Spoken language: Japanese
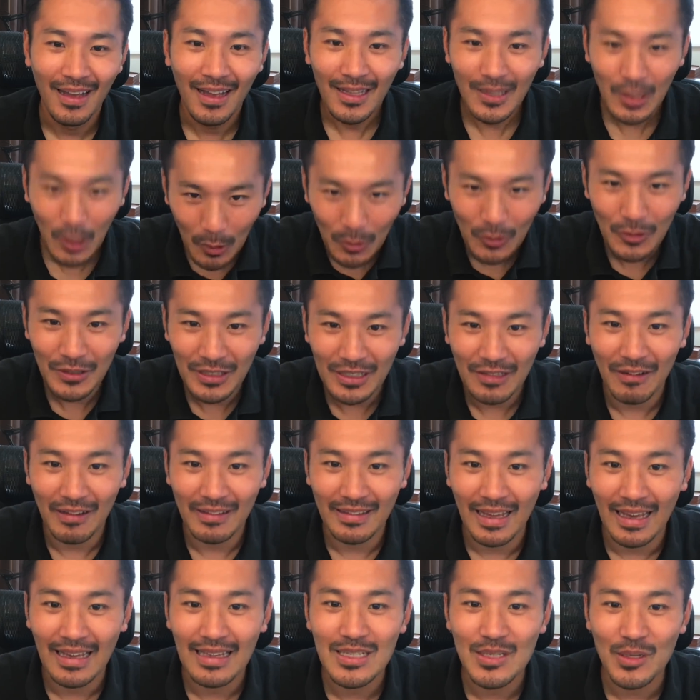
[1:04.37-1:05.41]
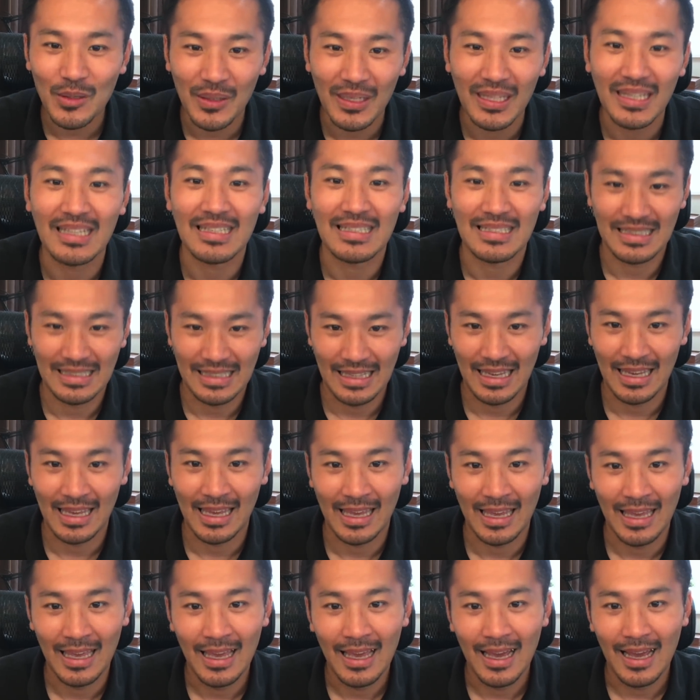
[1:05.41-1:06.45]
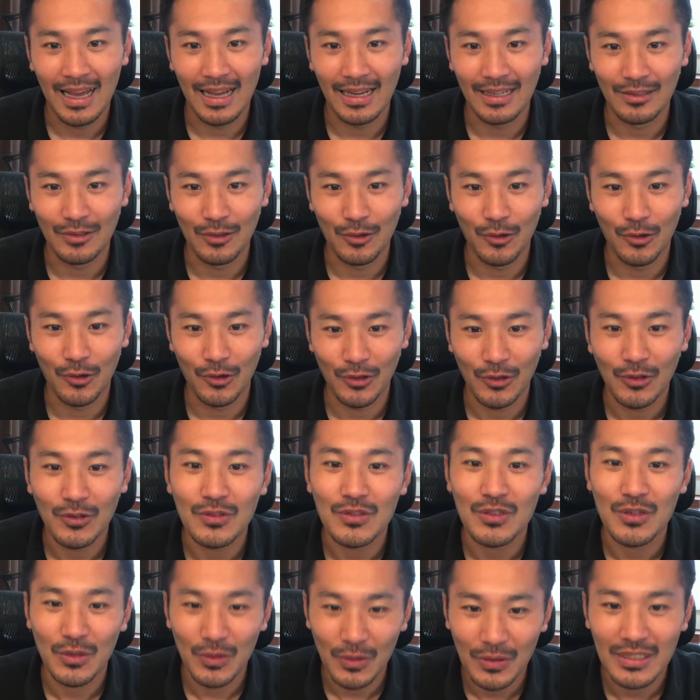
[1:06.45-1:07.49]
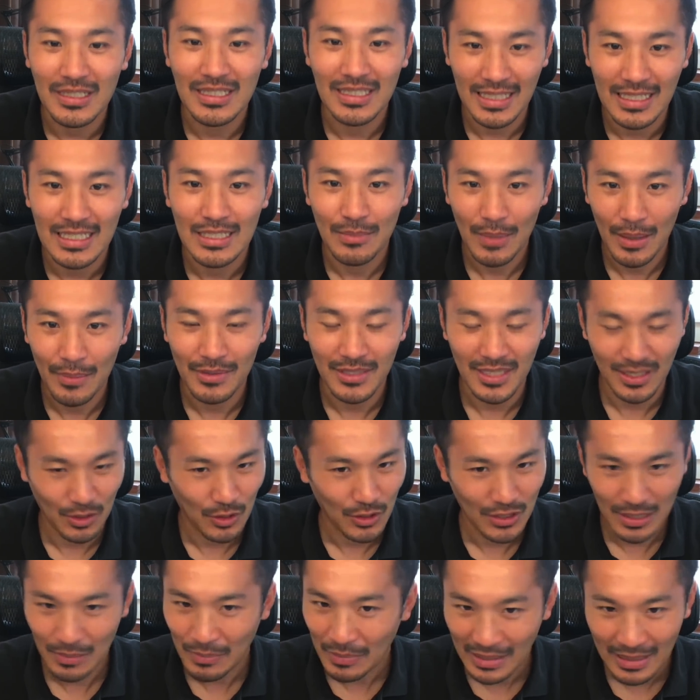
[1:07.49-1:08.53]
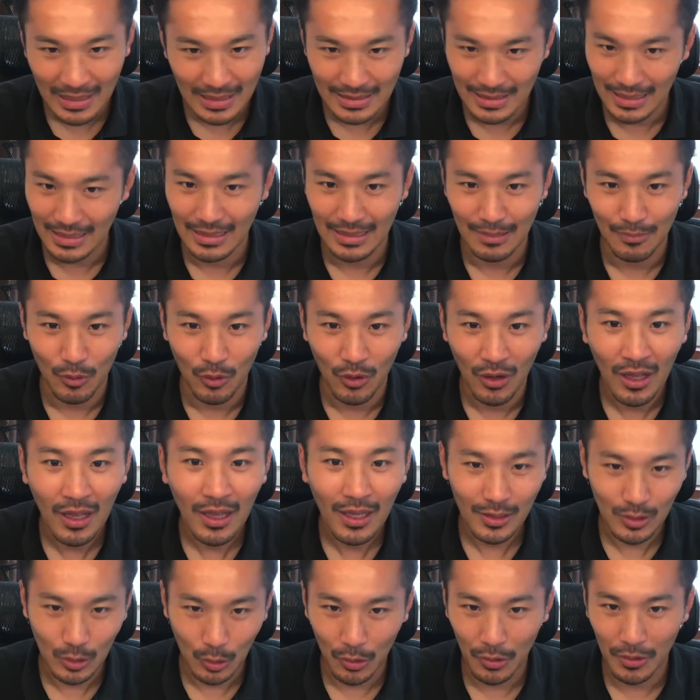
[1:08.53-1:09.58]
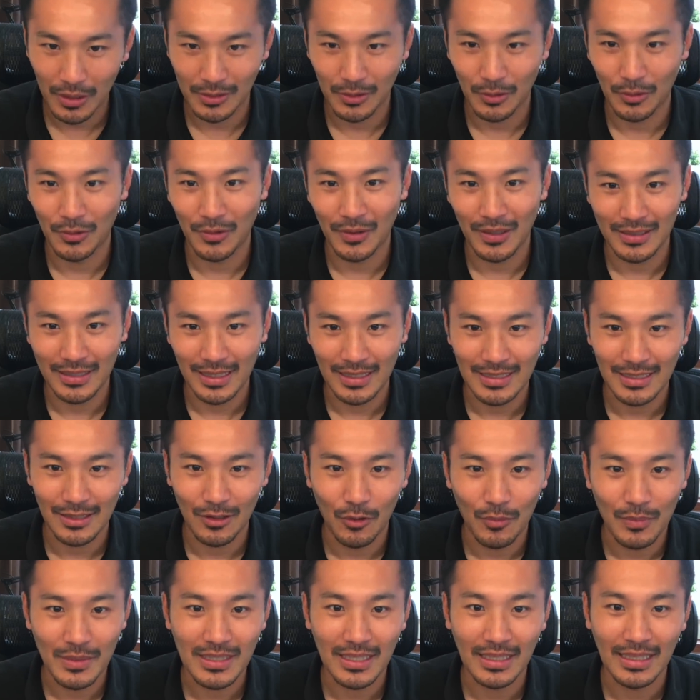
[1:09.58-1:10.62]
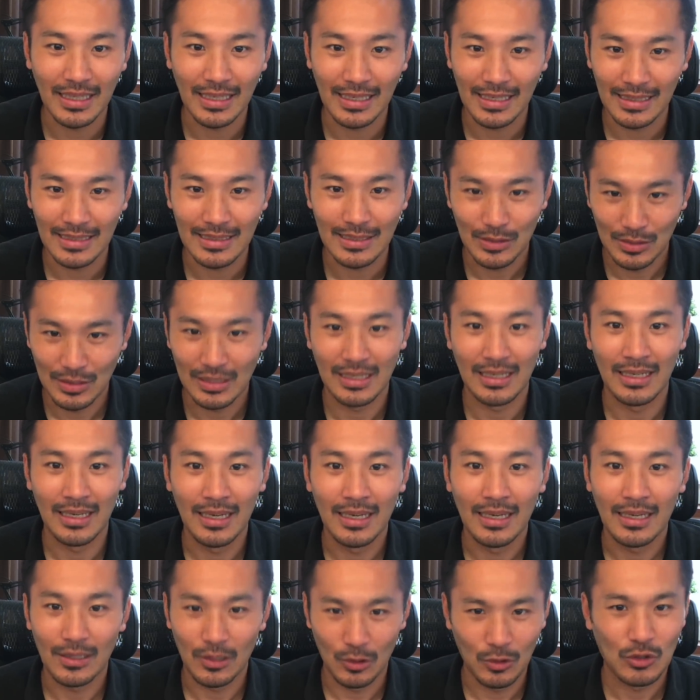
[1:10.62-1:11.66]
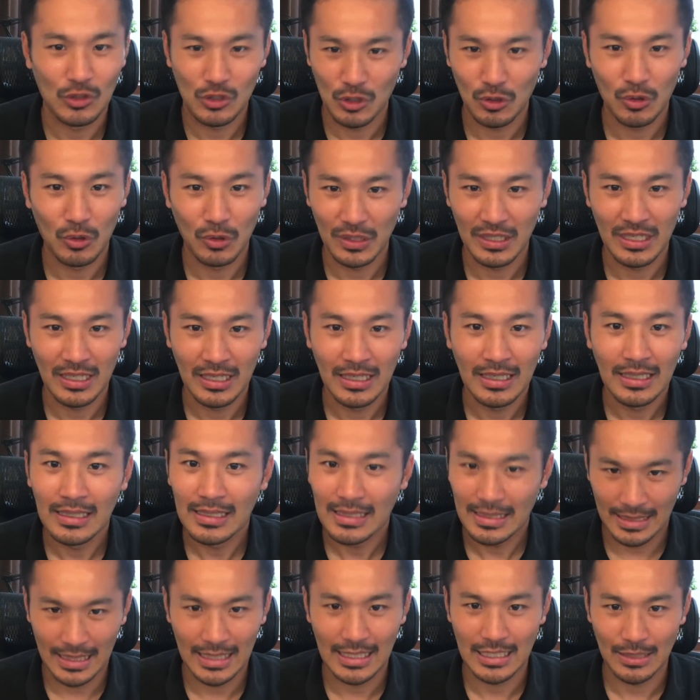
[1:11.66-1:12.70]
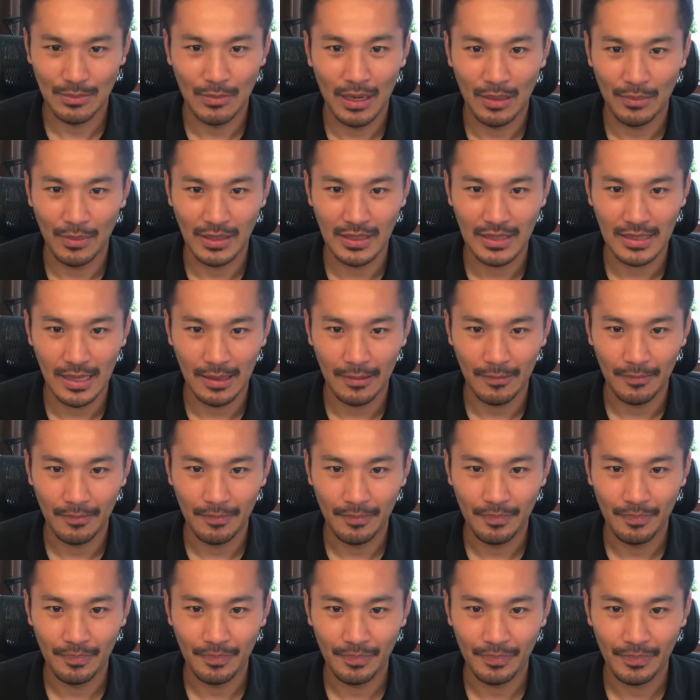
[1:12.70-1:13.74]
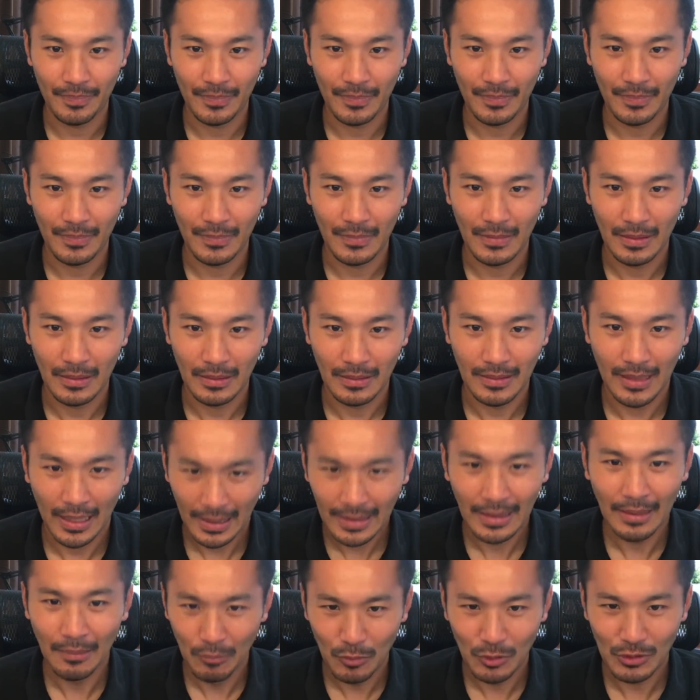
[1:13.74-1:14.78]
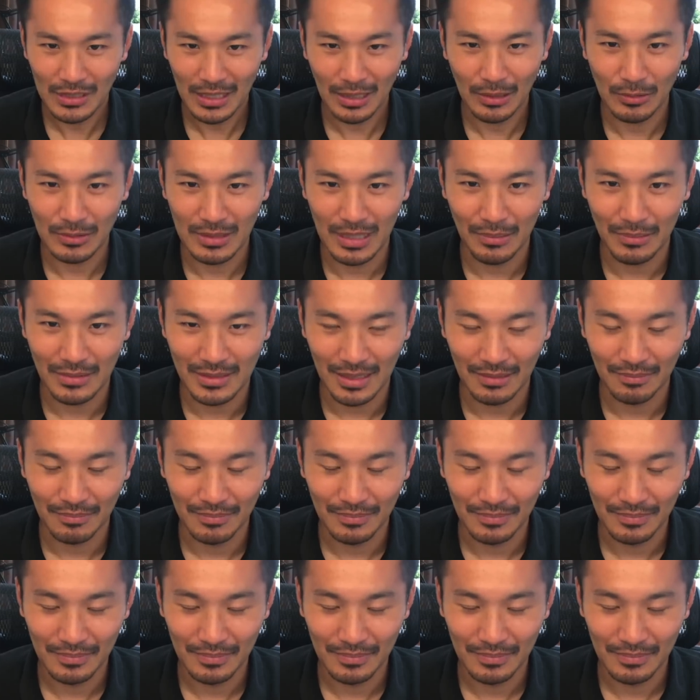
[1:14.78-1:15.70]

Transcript: 特には内緒でですね、あの、45にしてしまいました。そして皆さんにも動画という形でお見せできずに45にしてしまいました。大変申し訳ございません。